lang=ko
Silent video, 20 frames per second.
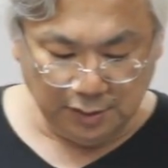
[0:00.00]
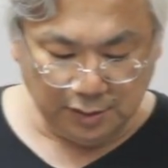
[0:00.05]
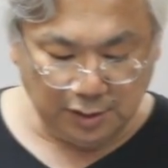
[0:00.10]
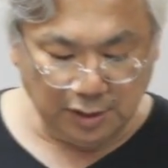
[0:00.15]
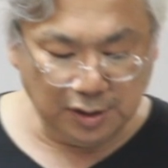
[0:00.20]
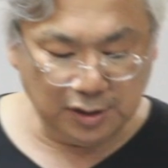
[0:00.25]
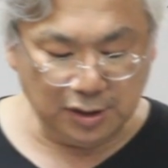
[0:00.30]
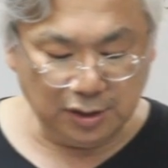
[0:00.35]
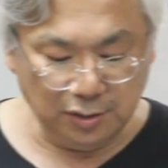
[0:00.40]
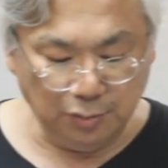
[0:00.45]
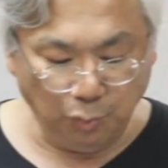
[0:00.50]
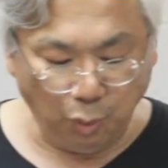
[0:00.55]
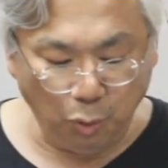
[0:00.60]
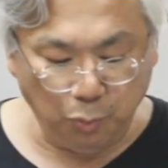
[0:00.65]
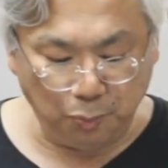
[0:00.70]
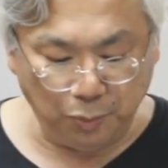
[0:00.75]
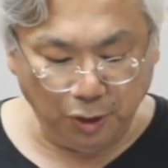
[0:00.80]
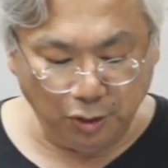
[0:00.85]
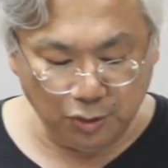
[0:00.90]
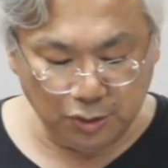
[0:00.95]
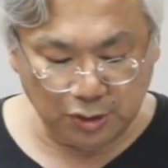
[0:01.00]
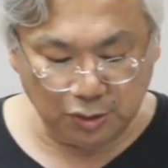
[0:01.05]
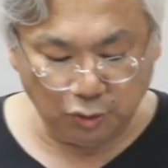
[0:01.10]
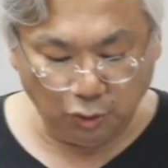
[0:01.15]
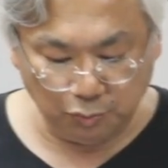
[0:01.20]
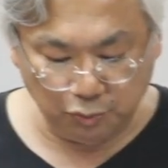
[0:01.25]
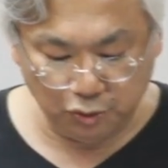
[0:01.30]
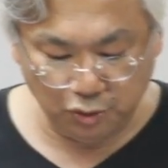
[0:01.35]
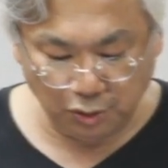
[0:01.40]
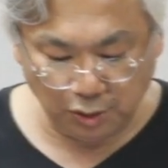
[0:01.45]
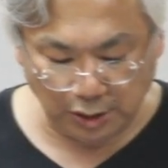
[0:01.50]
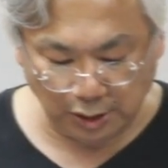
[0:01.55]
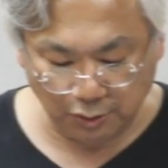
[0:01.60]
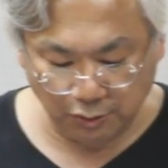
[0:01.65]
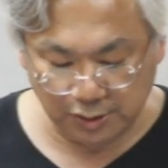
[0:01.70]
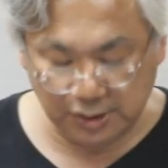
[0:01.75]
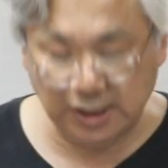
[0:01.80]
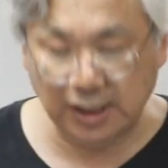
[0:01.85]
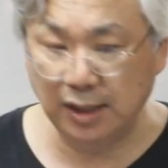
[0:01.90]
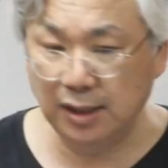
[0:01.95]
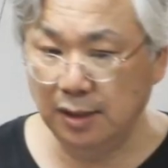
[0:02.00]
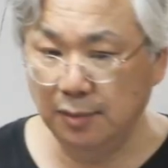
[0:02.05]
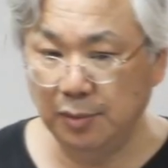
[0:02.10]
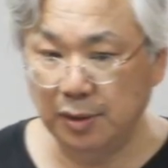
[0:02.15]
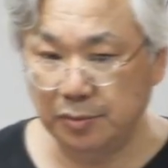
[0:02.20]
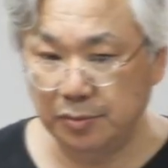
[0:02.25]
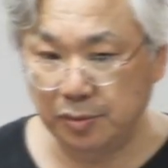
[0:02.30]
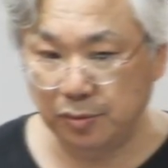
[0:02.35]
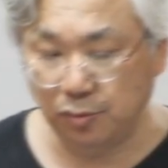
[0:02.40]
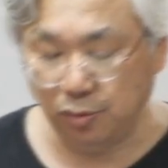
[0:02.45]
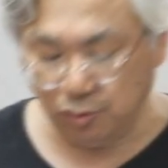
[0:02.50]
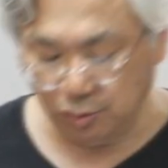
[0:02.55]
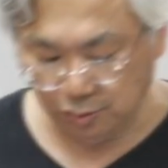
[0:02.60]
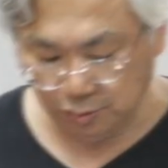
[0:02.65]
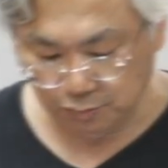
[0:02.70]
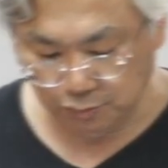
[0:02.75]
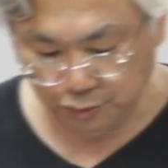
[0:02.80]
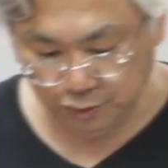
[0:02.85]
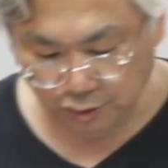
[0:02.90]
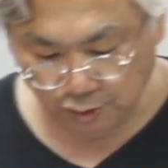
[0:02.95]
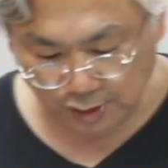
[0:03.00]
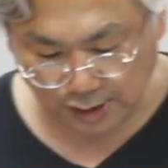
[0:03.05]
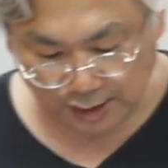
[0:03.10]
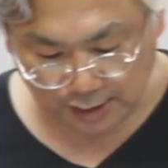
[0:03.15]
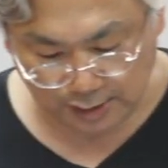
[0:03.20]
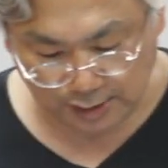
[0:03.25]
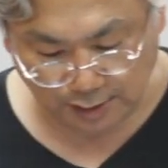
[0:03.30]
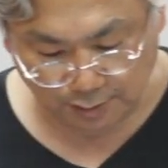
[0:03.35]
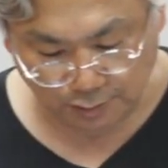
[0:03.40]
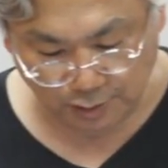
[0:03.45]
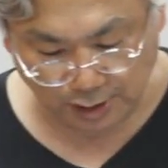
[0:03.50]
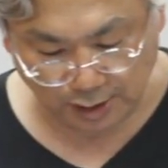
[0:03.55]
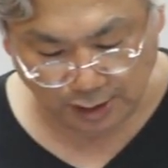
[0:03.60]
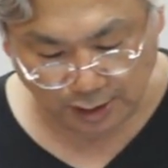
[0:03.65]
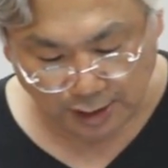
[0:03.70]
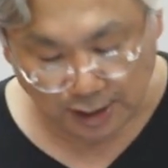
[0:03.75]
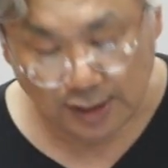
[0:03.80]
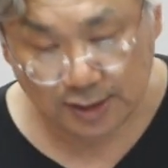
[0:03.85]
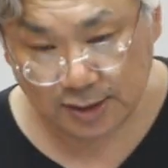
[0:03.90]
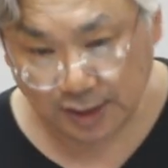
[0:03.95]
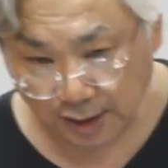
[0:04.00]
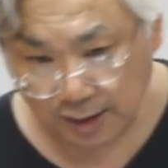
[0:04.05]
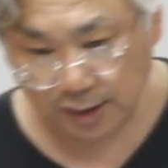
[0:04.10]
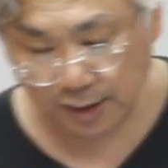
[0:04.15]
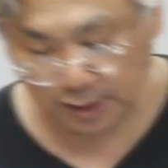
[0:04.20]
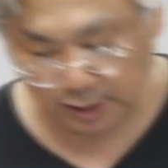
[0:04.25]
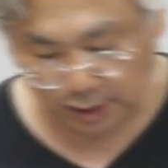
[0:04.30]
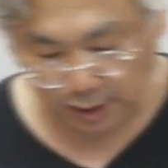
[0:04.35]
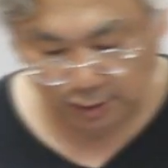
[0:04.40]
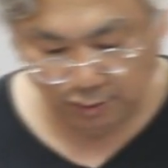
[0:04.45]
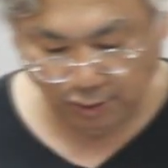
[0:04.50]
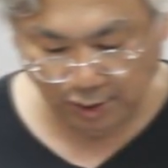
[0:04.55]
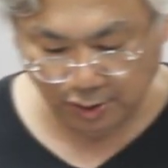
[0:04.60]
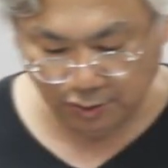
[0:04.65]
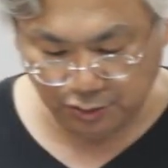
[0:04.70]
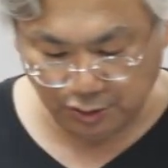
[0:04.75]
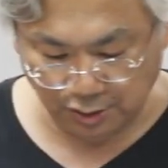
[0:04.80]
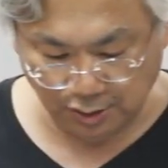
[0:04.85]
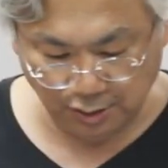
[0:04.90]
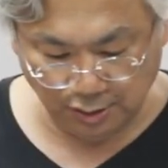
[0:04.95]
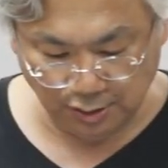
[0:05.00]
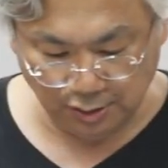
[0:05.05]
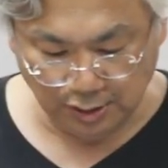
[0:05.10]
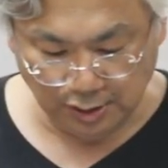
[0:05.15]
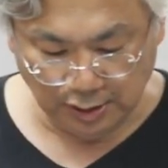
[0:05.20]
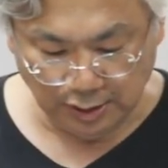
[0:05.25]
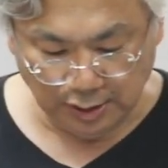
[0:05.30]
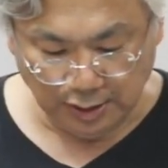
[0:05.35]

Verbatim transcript: 그것은 목표의식도 부족하고 책임의식도 부족하기 때문에 생긴 결과로서